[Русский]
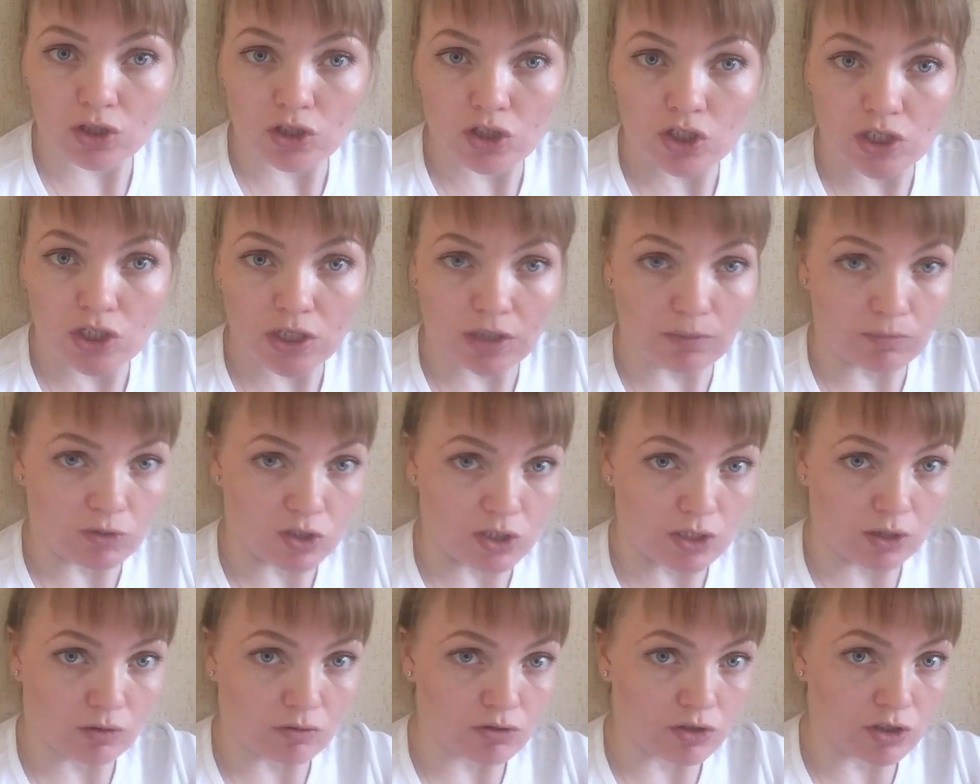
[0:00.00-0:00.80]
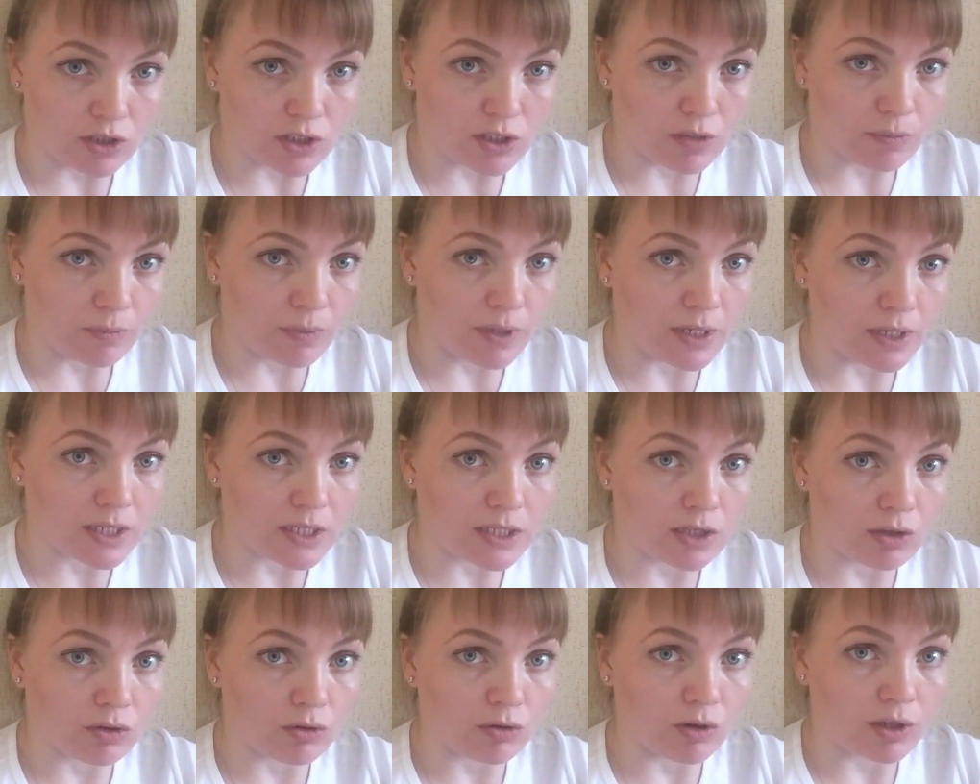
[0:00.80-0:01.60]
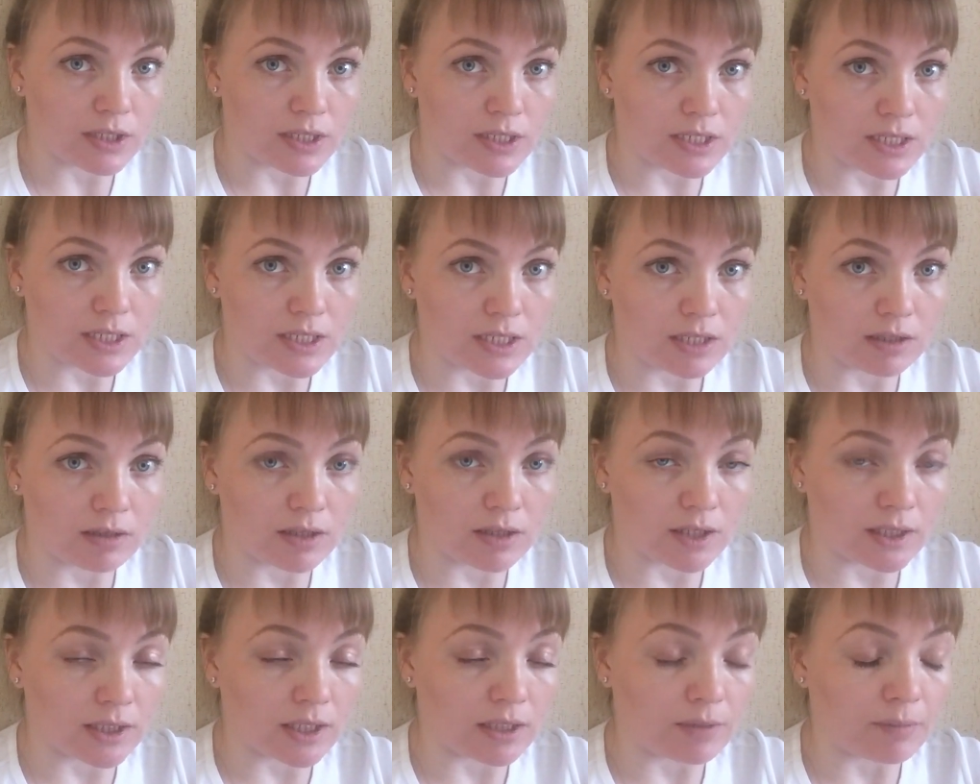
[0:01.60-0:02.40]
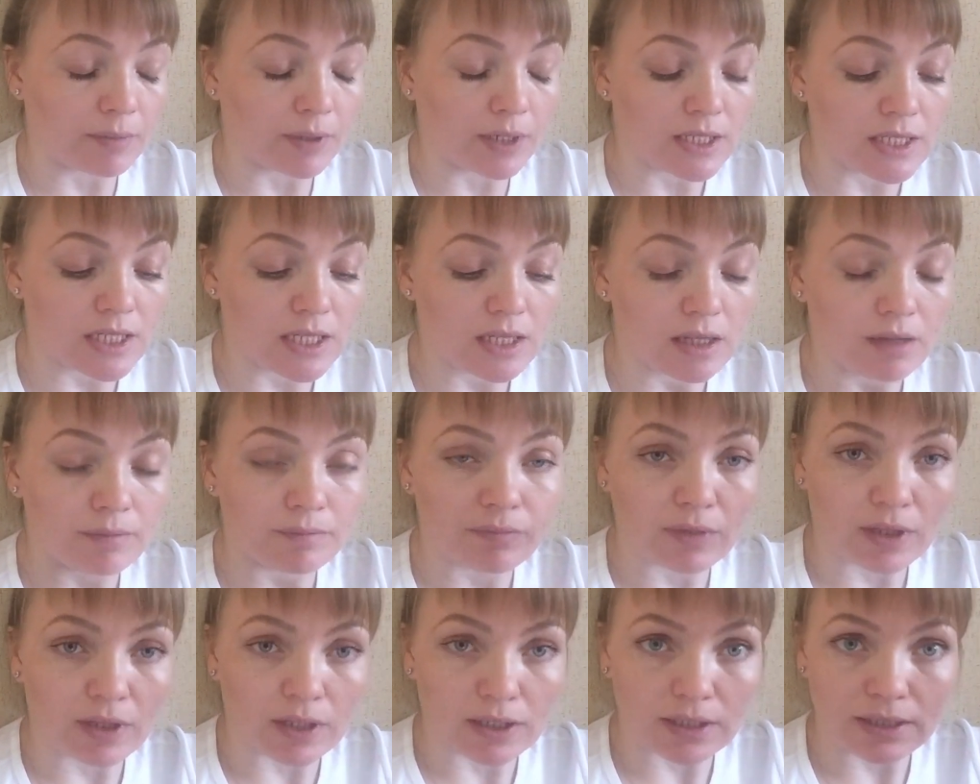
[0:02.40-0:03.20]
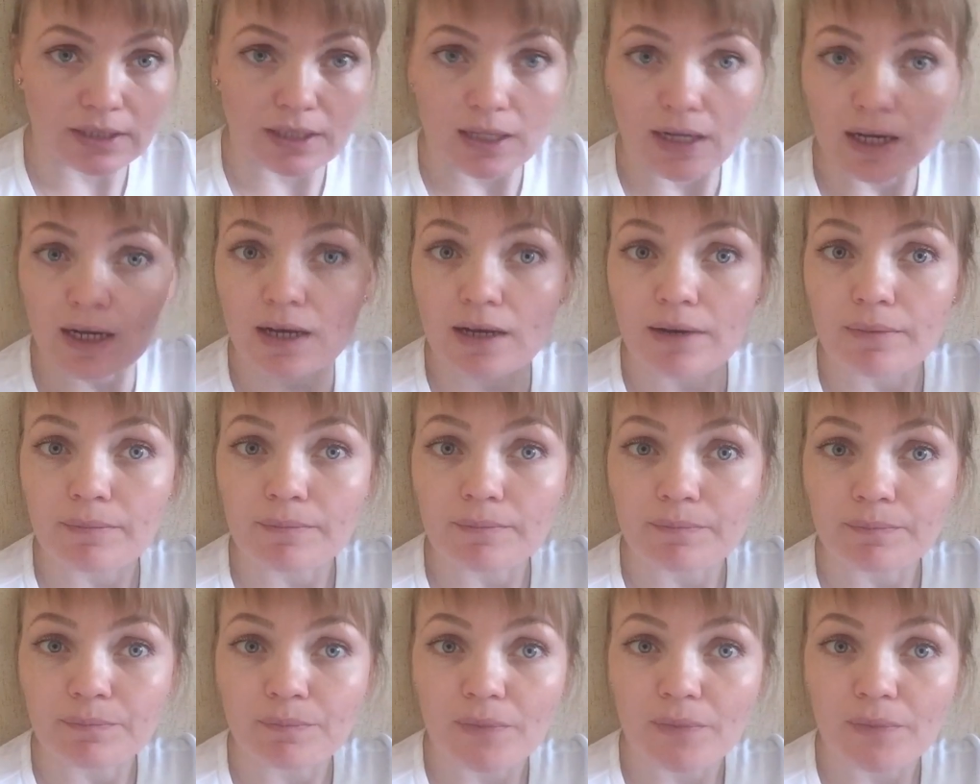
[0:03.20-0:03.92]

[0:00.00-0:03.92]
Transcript: чем же закончилась моя ситуация с интернет-магазином, тогда